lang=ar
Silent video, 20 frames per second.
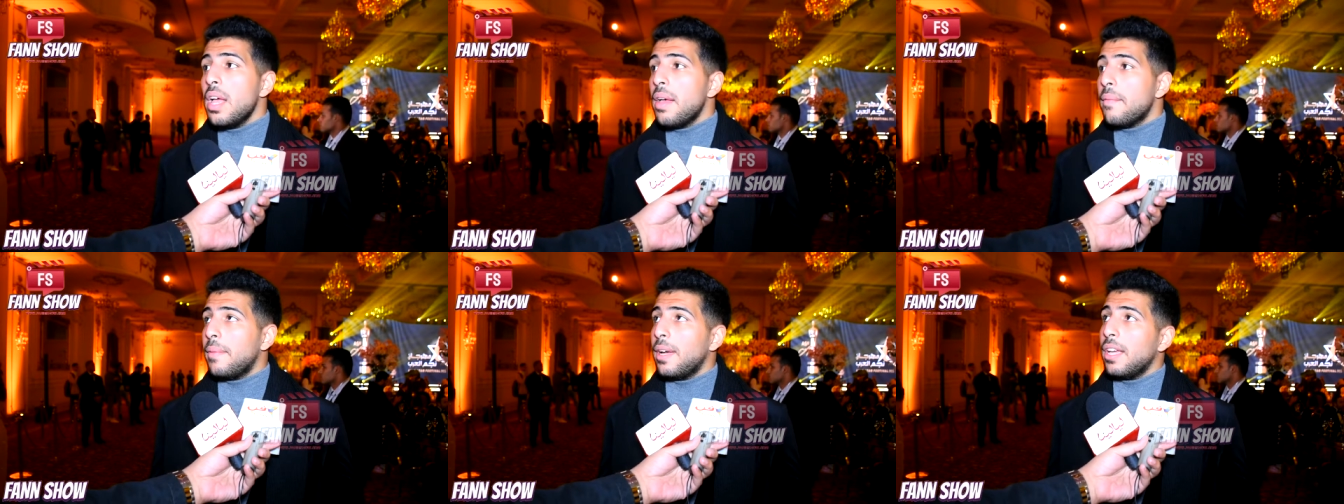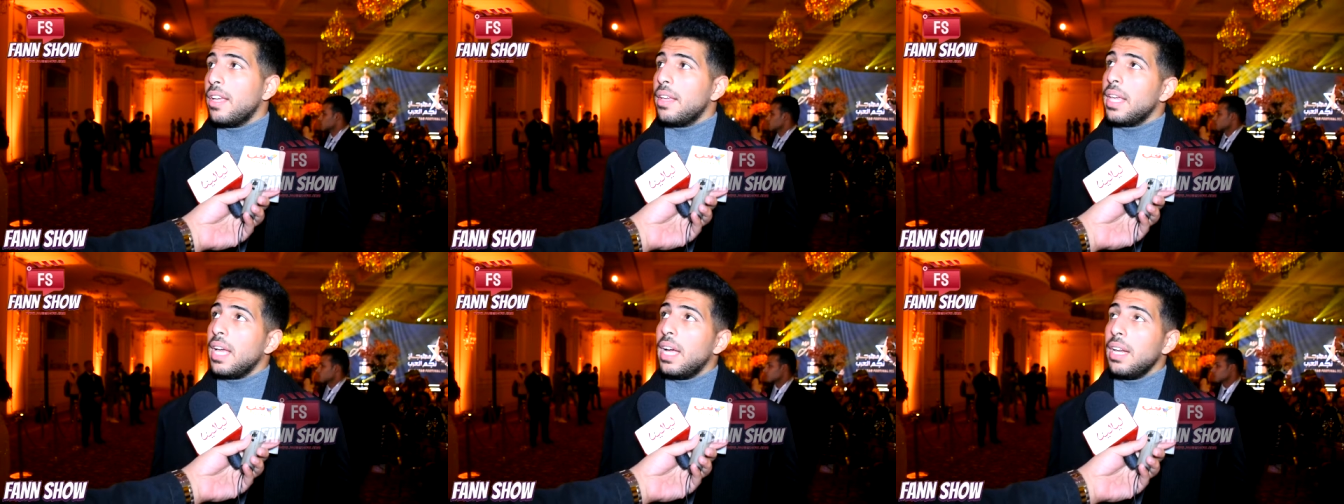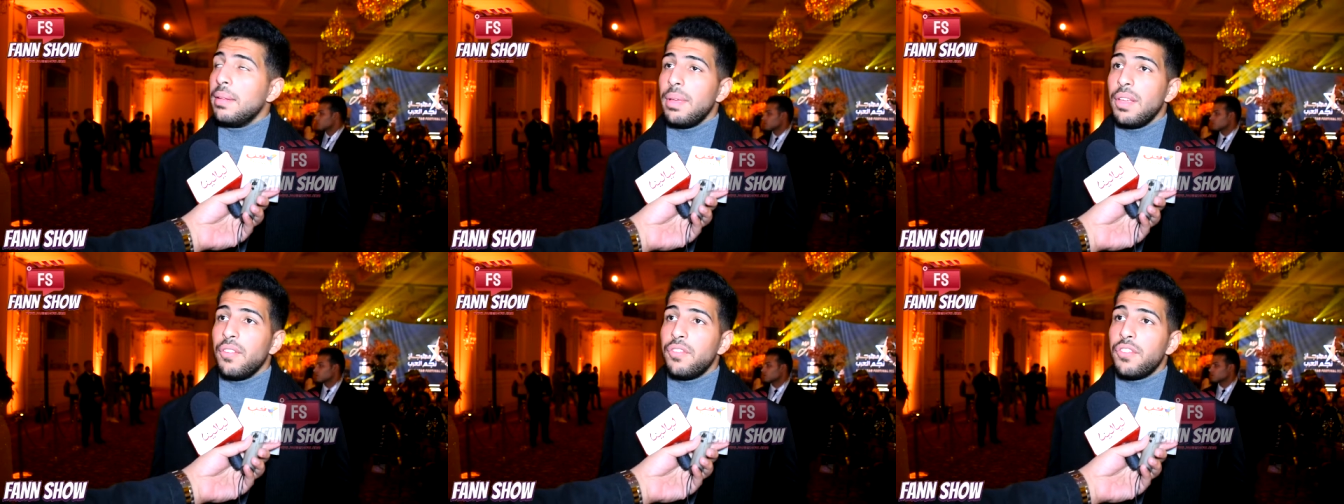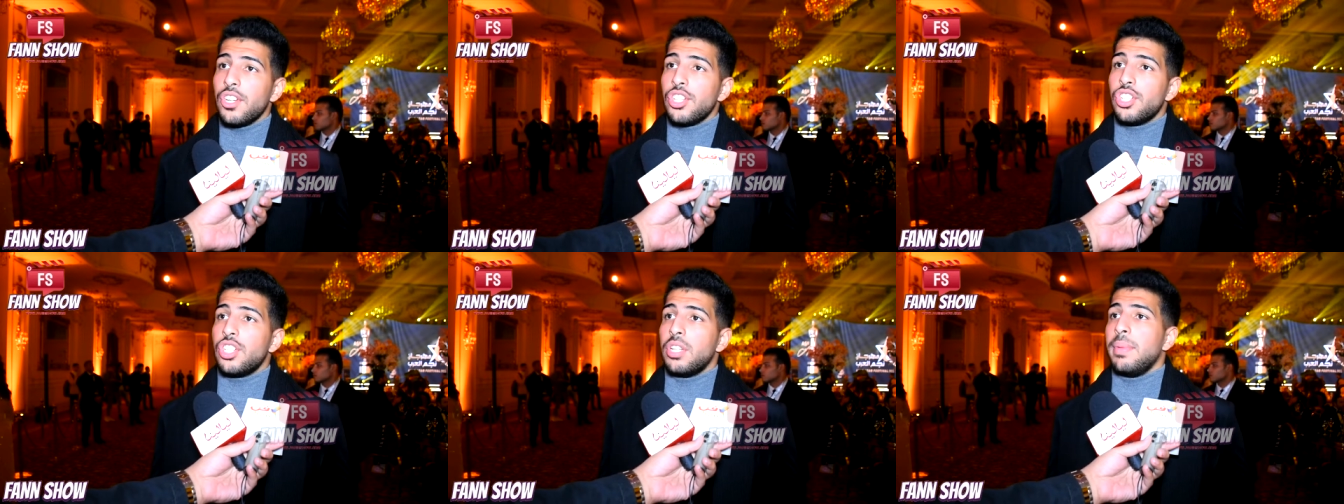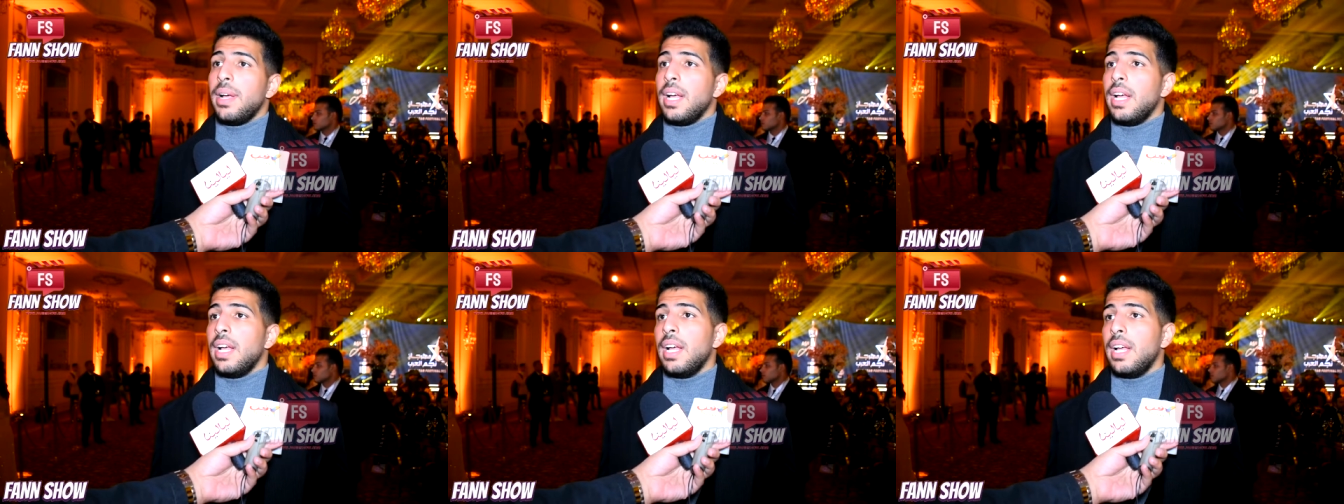ما يعني ما ينفعش
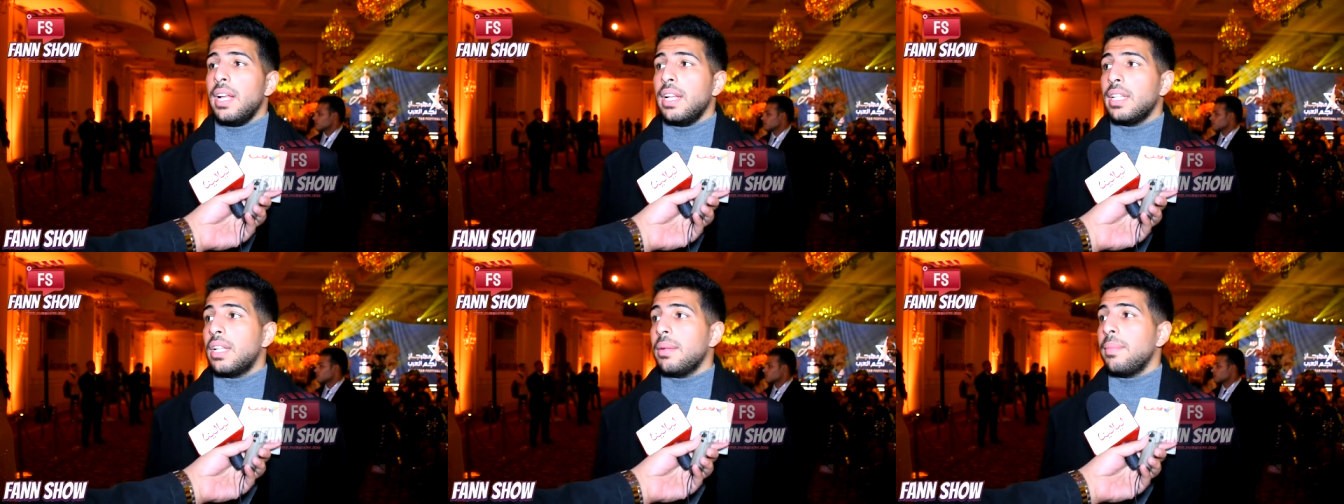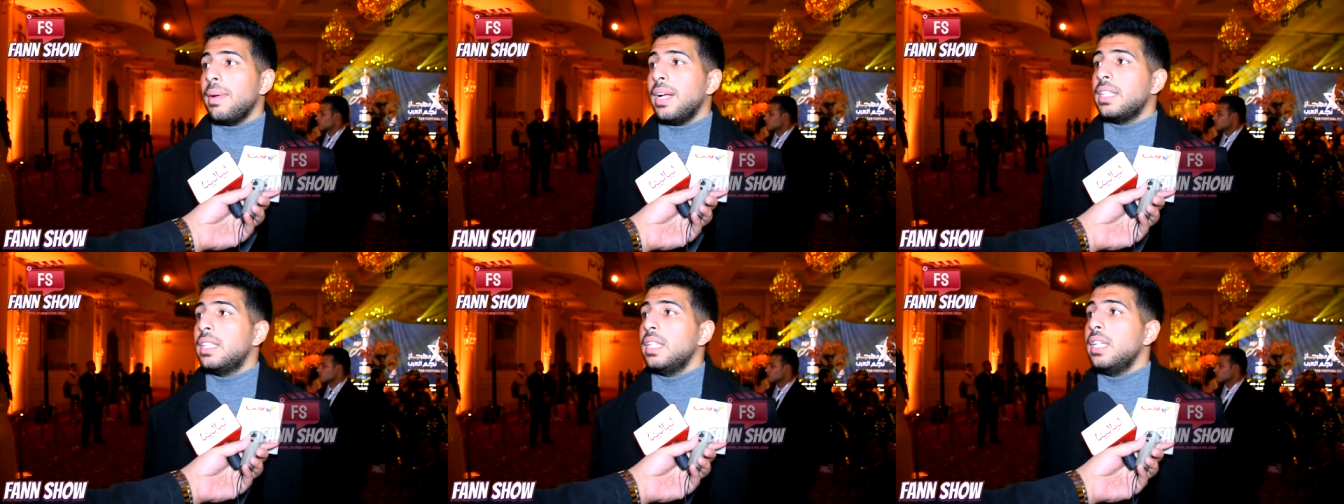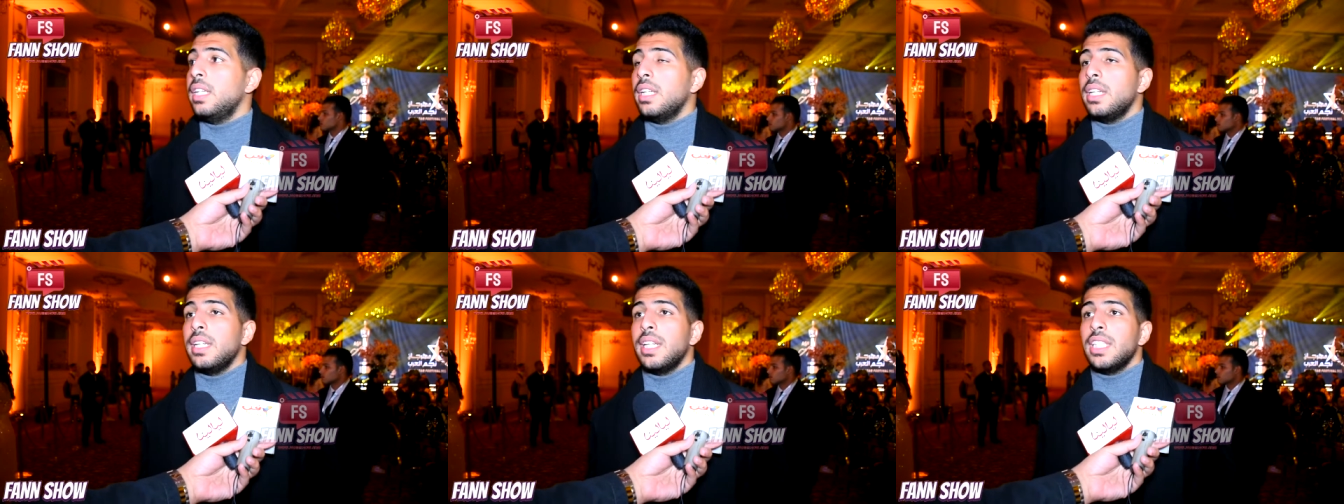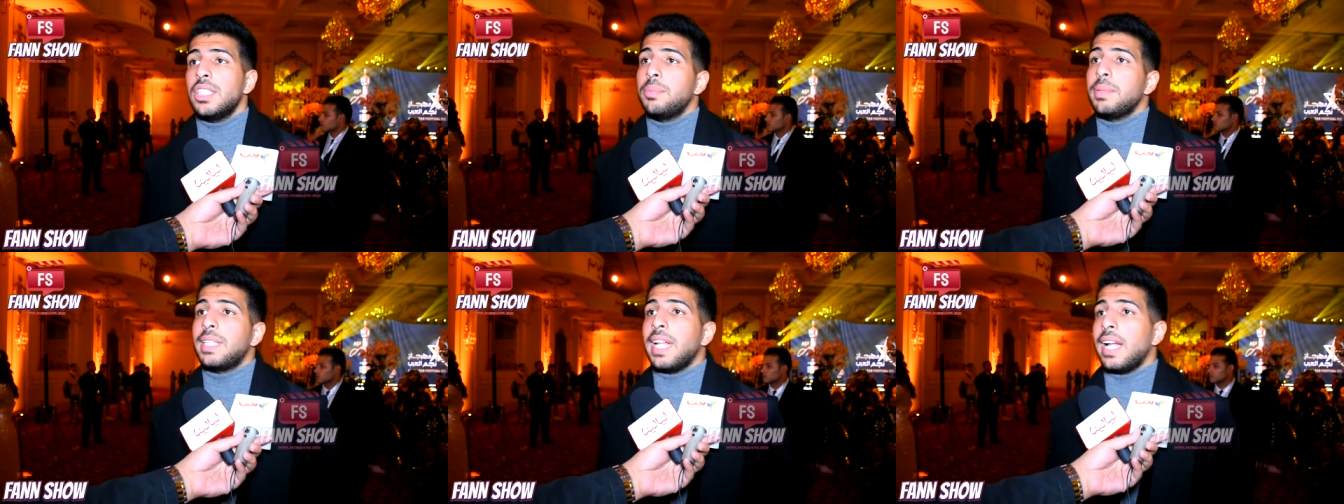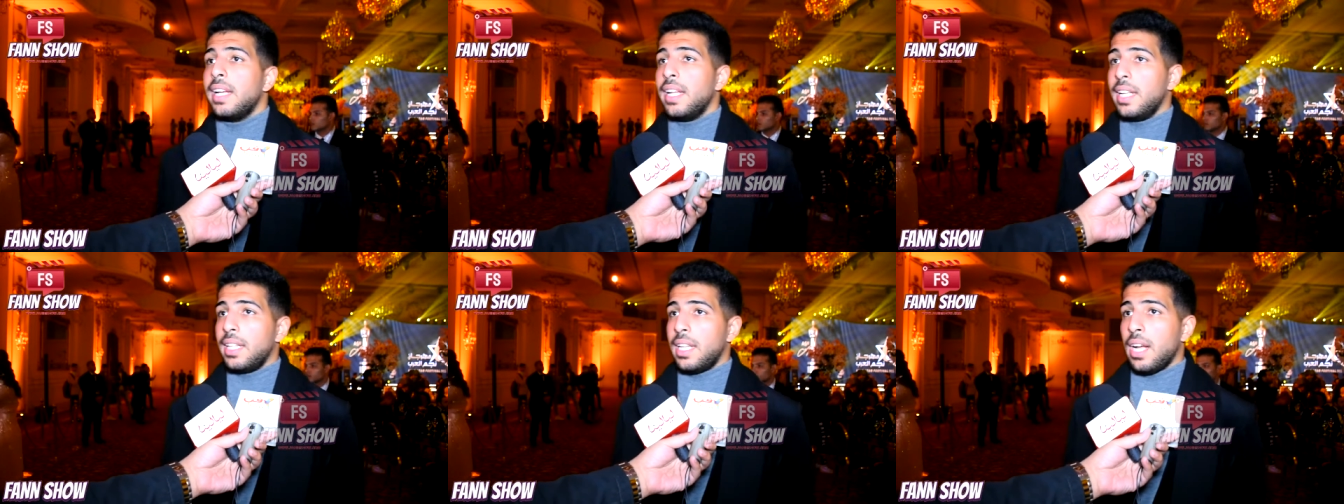تبقى تبقى دي اللي الناس
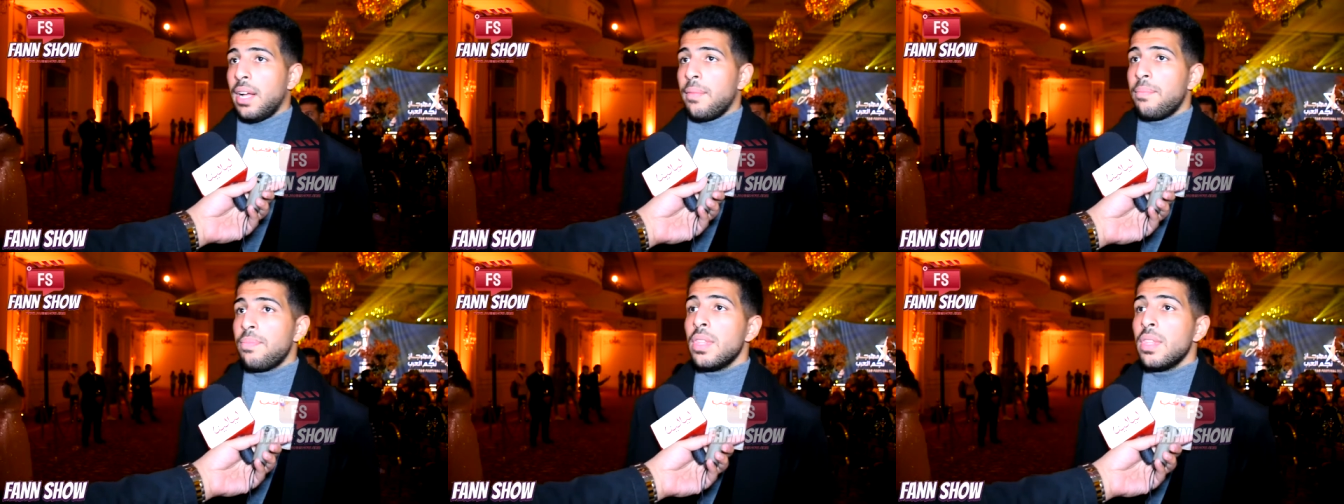بتقلدها